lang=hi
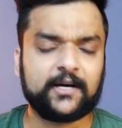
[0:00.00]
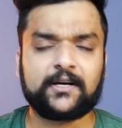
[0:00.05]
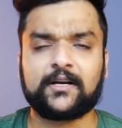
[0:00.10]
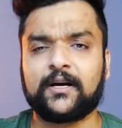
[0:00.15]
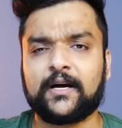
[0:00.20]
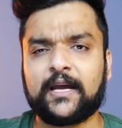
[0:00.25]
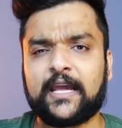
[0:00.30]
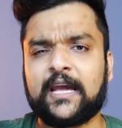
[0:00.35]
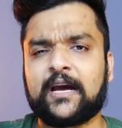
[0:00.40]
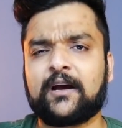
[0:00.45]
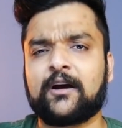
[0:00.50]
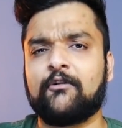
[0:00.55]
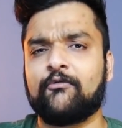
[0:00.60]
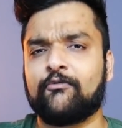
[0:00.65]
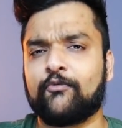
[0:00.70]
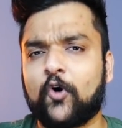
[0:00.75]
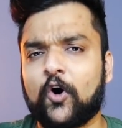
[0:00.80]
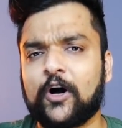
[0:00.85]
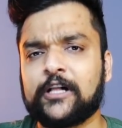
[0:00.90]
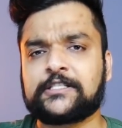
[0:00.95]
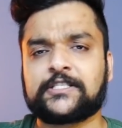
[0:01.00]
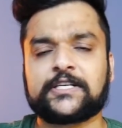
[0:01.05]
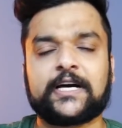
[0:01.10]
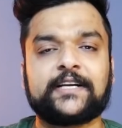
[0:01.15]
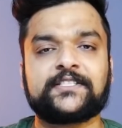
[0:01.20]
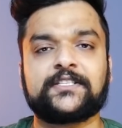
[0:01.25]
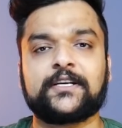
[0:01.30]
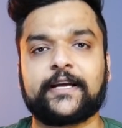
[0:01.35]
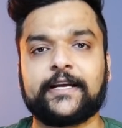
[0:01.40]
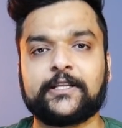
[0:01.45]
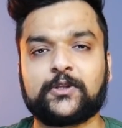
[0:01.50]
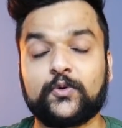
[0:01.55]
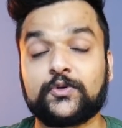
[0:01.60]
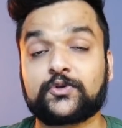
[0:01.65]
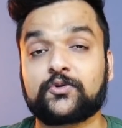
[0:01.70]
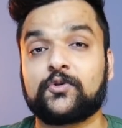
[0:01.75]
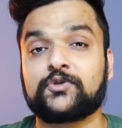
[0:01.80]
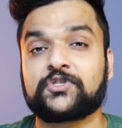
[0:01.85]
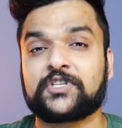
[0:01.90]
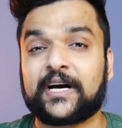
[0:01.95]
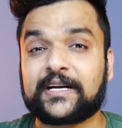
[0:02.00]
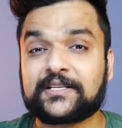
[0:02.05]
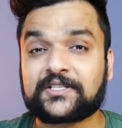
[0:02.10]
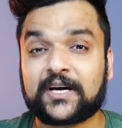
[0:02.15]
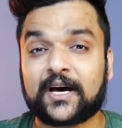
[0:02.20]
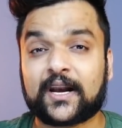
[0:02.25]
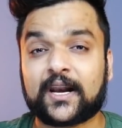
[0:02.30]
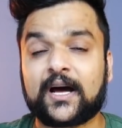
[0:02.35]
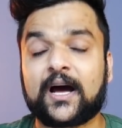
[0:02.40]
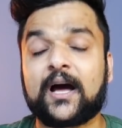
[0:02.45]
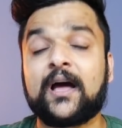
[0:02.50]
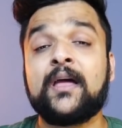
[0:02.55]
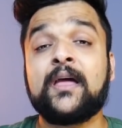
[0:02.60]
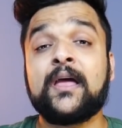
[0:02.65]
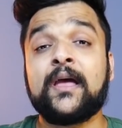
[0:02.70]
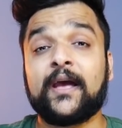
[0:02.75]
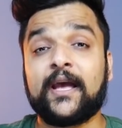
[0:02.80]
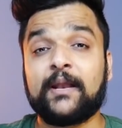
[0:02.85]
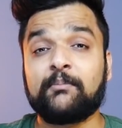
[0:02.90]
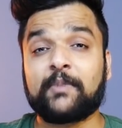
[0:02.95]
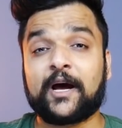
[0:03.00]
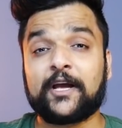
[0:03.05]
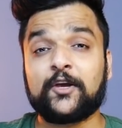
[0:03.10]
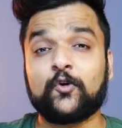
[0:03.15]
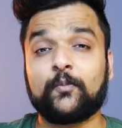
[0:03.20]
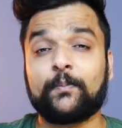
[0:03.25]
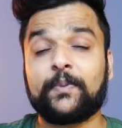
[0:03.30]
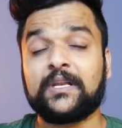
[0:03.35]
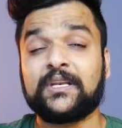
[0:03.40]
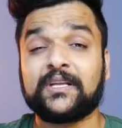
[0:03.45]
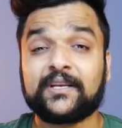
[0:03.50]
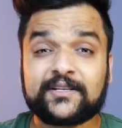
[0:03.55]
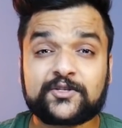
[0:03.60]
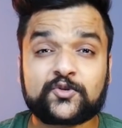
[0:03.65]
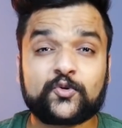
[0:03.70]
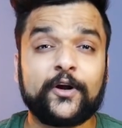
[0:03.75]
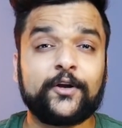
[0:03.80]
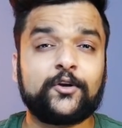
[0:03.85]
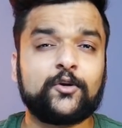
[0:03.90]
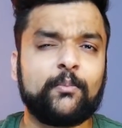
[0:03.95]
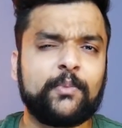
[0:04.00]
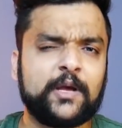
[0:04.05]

बट एक वॉल चार्जर के थ्रू इसको चार्ज करना इन माई ओपिनियन इज गोइंग टू